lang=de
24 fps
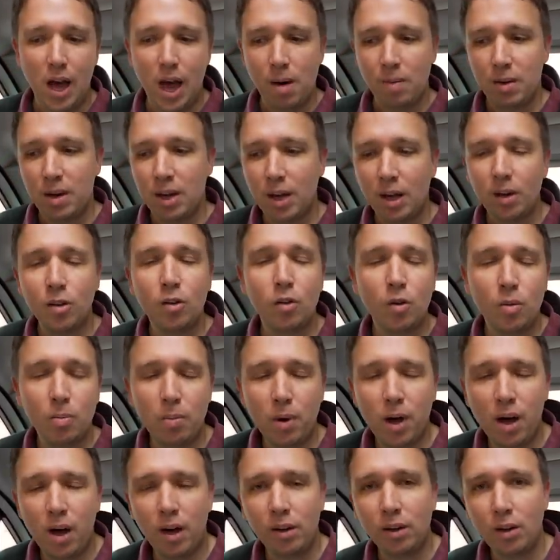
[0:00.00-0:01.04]
Aber ich hatte noch ein
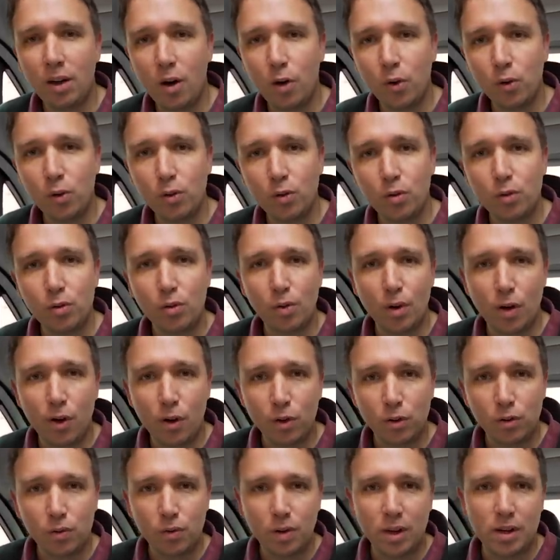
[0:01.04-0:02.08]
paar andere Autos zur
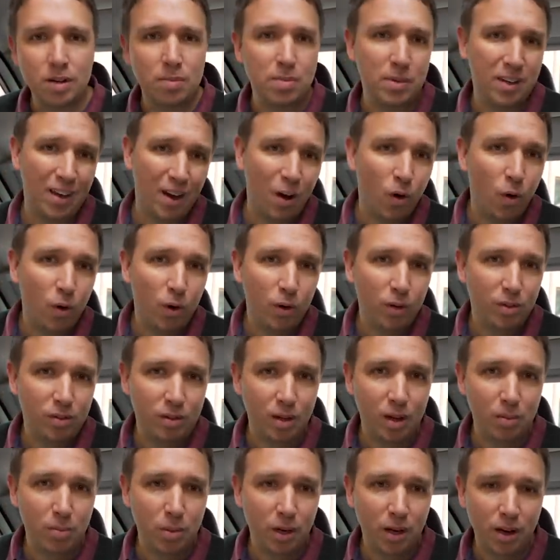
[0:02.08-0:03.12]
Auswahl, die mich auch
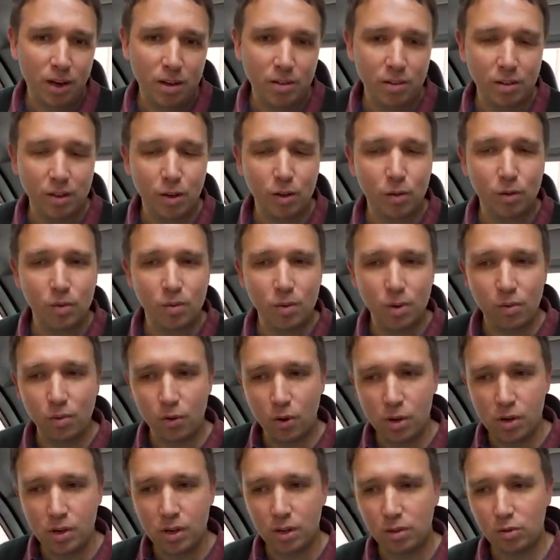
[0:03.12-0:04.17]
sehr begeistern. Und wir
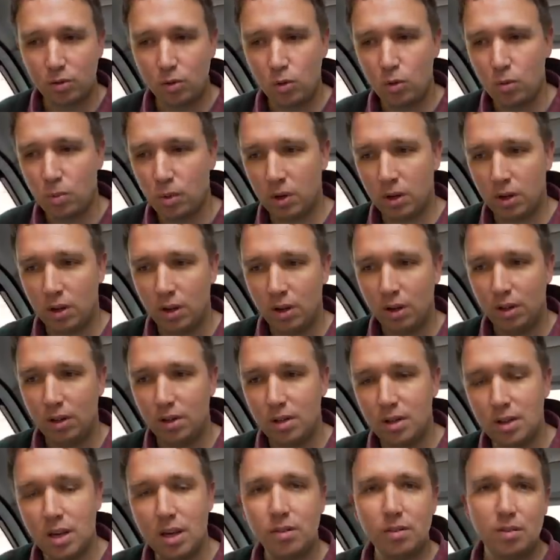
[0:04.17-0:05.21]
wollen jetzt über
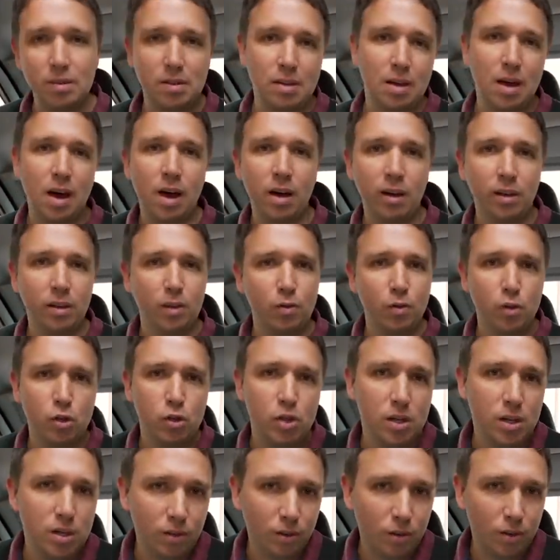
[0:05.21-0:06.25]
die nächsten Jahre die
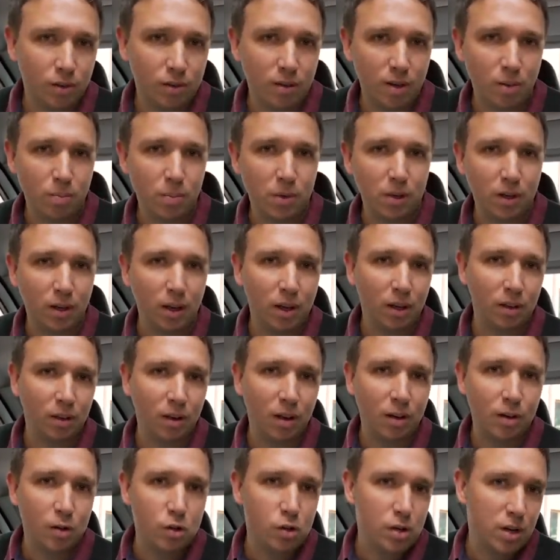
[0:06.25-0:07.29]
verschiedenen Konzepte
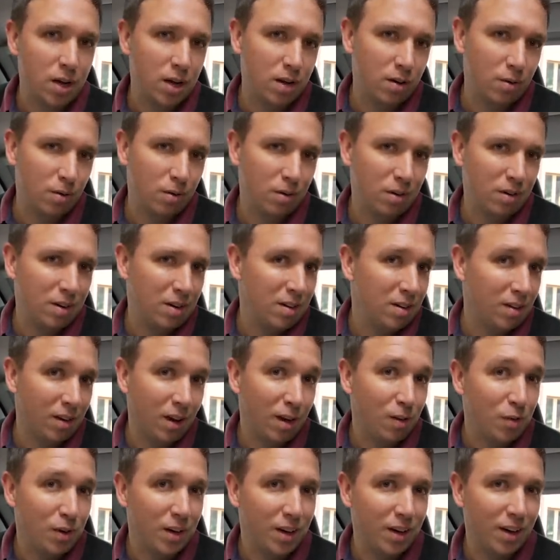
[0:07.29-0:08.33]
gegeneinander stellen. Und in
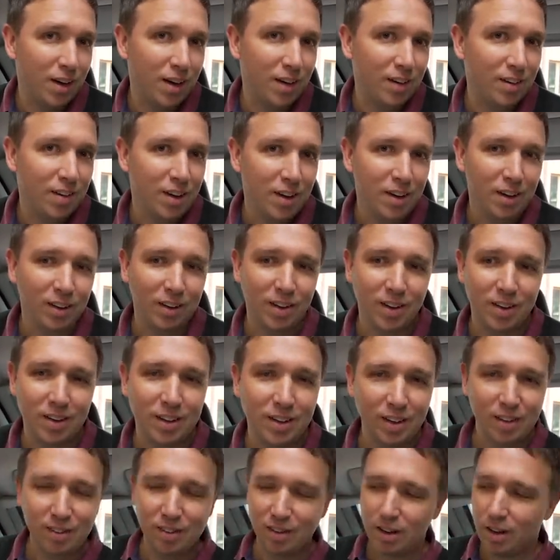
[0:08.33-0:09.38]
drei, vier Jahren kann ich
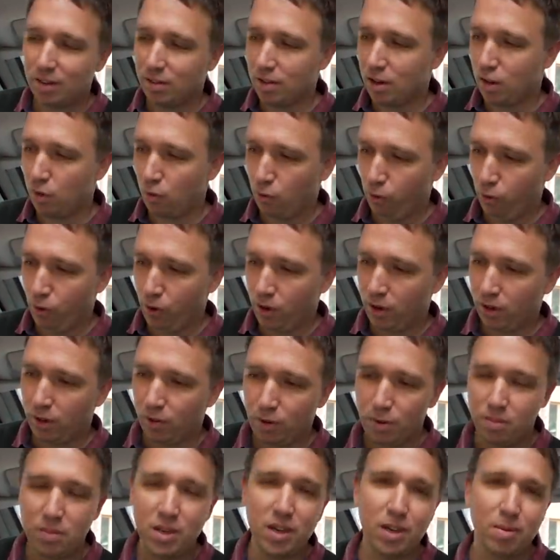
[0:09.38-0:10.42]
ganz klar sagen, für eine
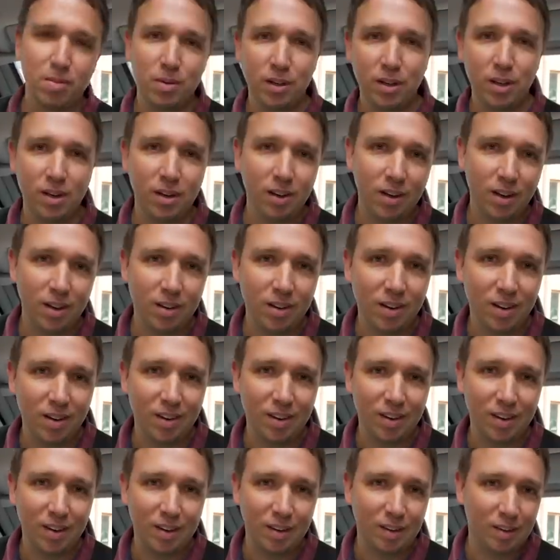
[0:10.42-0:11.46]
Familie mit Kindern
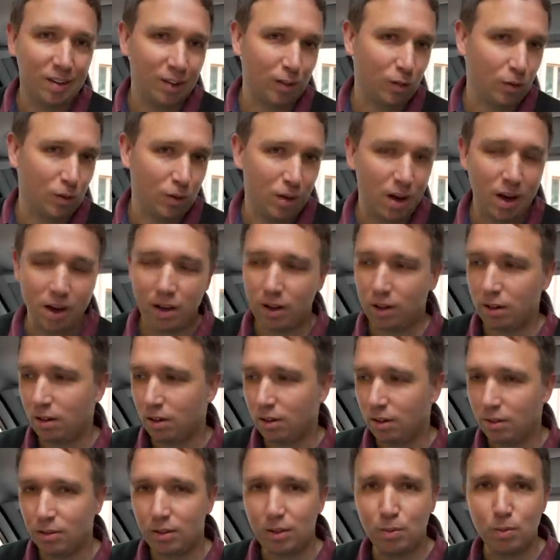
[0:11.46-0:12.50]
6 und 8,
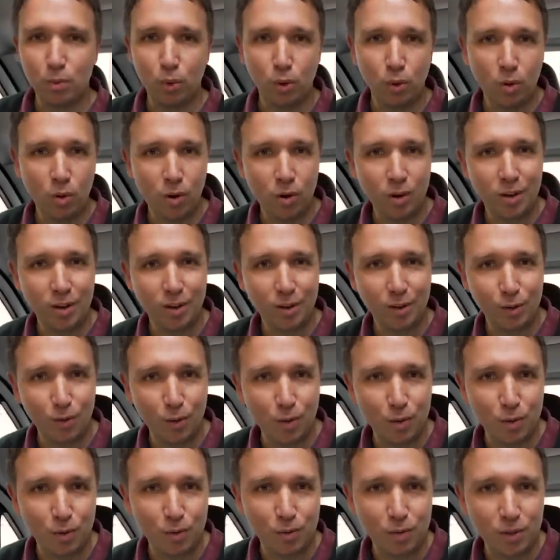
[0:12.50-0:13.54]
7 und 9,
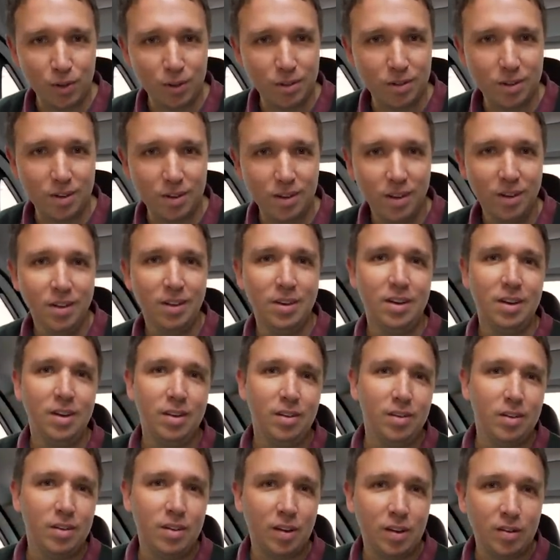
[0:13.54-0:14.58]
12 und 14
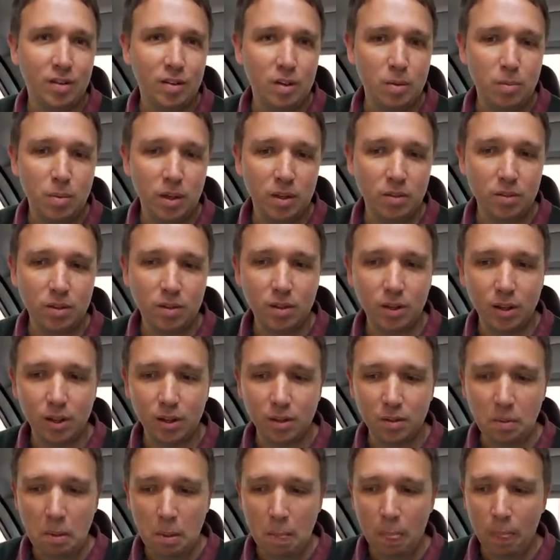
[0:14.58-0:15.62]
sind das die besten
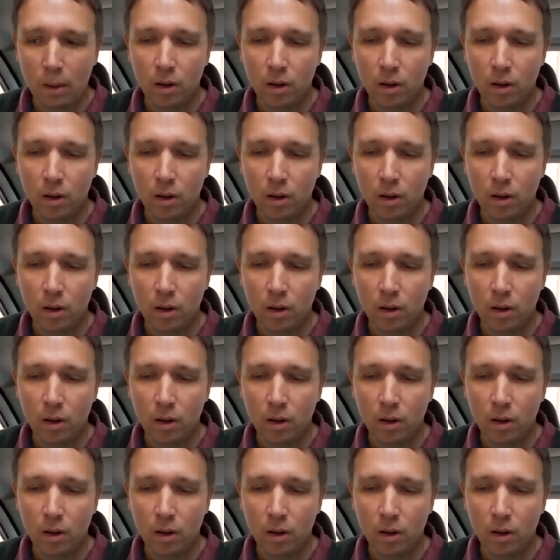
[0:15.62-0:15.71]
Dinge.